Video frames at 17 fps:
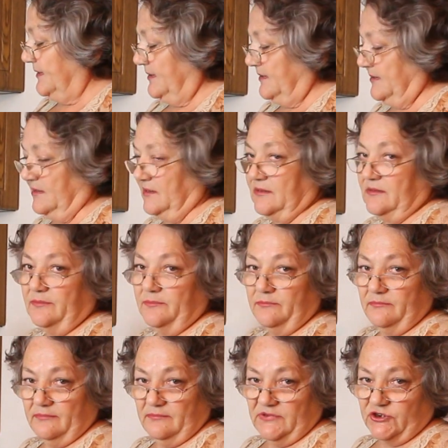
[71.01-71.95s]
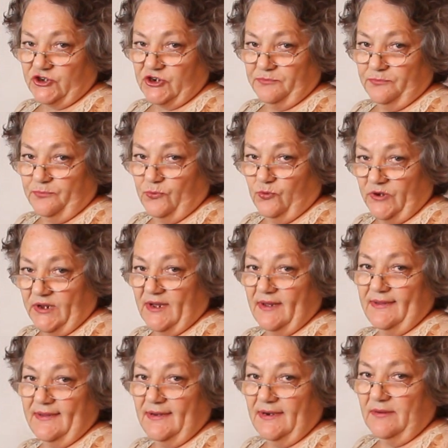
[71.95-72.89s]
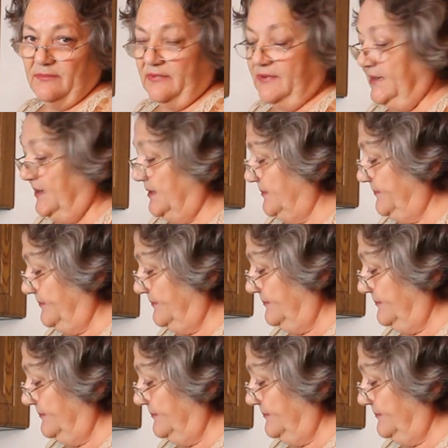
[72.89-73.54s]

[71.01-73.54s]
э, шампуня или мыла.